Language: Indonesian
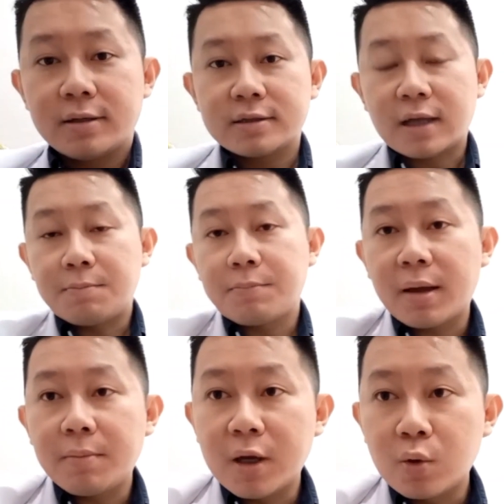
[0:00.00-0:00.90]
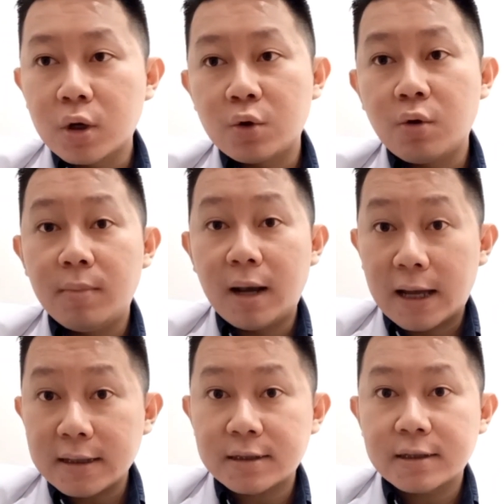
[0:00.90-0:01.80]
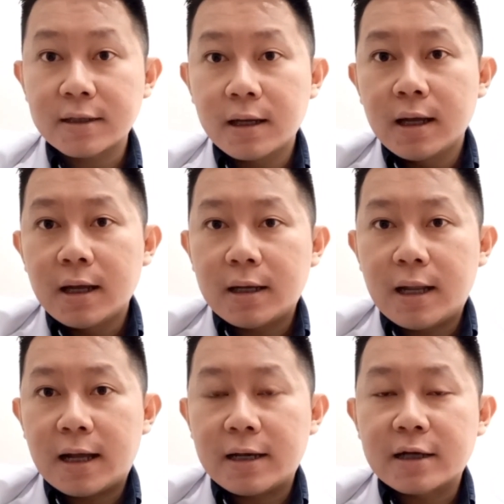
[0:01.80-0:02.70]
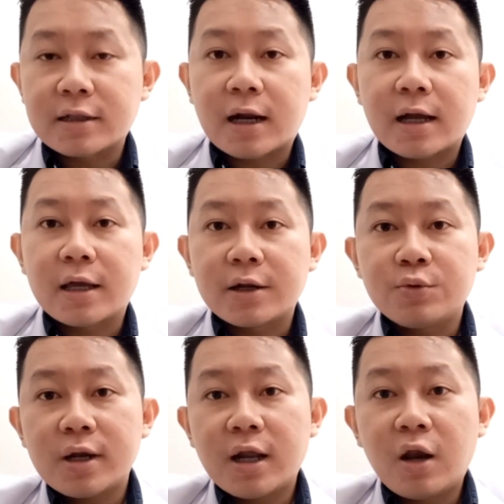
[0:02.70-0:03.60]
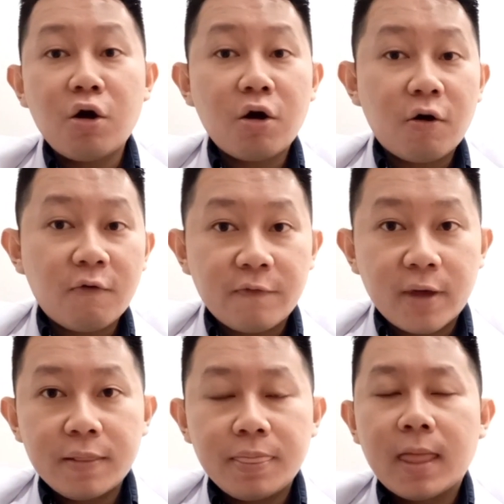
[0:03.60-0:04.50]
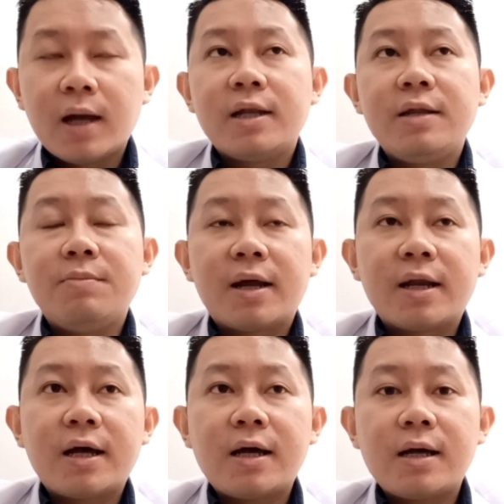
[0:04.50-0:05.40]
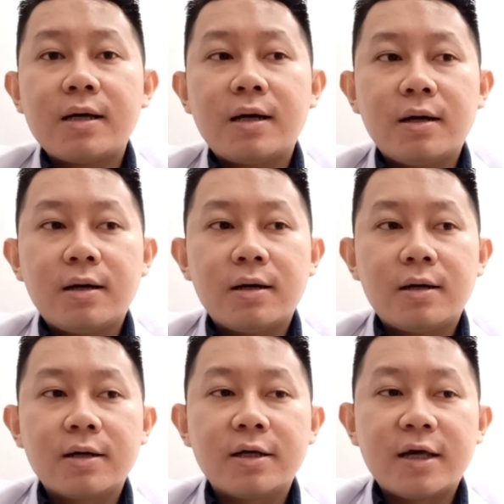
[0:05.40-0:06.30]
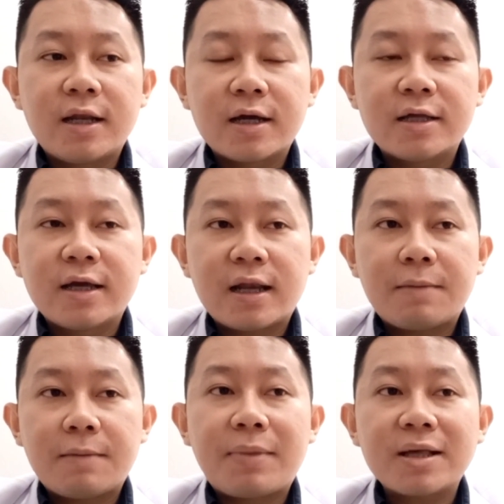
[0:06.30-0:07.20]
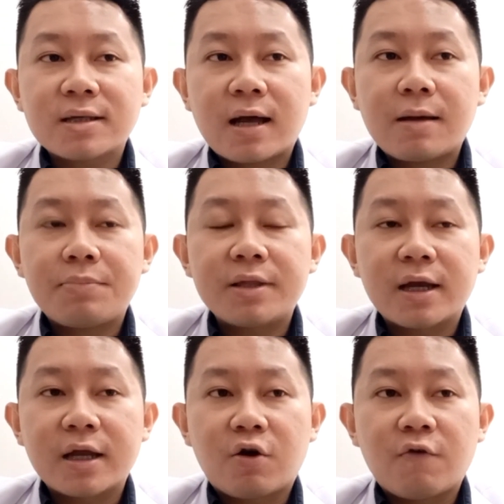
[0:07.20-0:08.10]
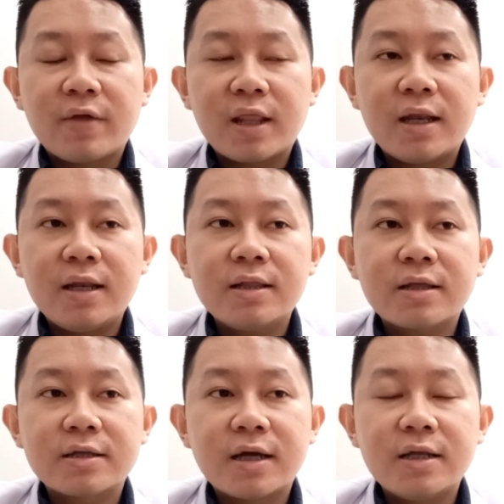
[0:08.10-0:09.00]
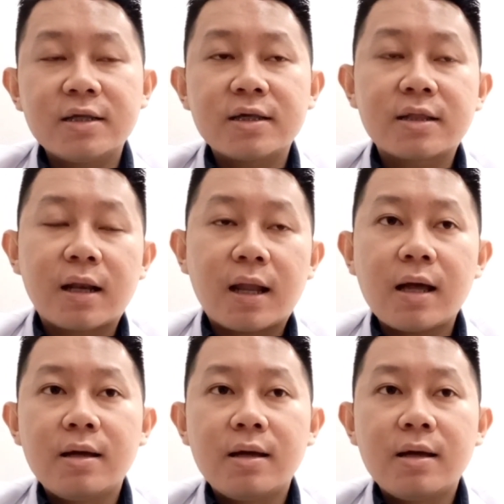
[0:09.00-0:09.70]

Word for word: sampai minggu ke-12 hmm. dan yang terakhir itu ada long covid di mana uh, gejala-gejala pasca penyakit covid ini terjadi setelah